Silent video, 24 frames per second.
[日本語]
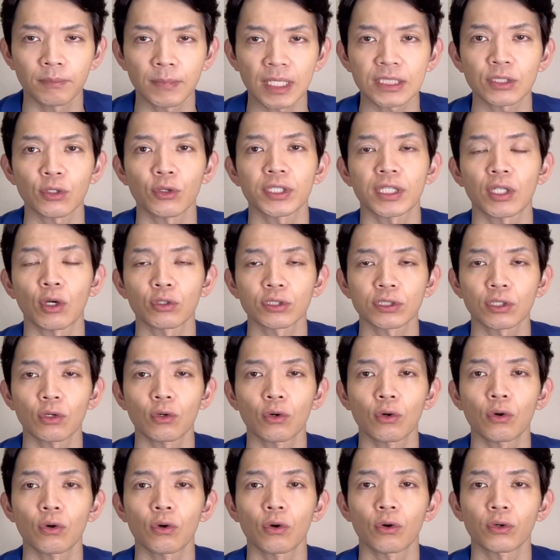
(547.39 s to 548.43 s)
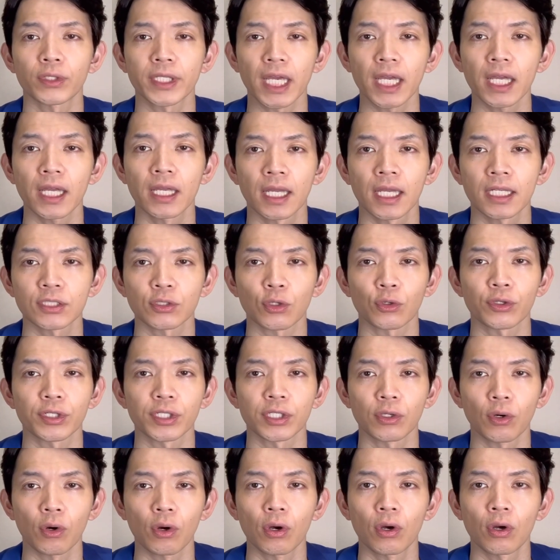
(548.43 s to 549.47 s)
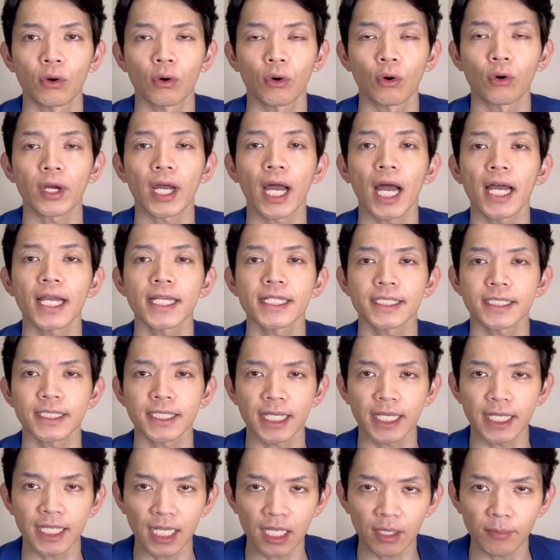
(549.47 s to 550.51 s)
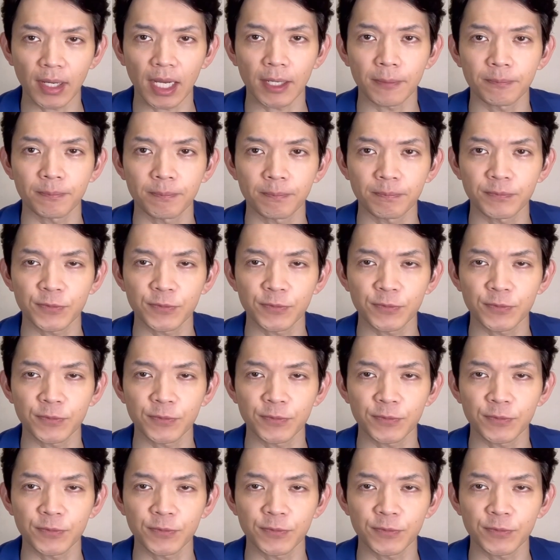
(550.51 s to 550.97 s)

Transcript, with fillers: まあ、そういった保存方法で書類を保管していれば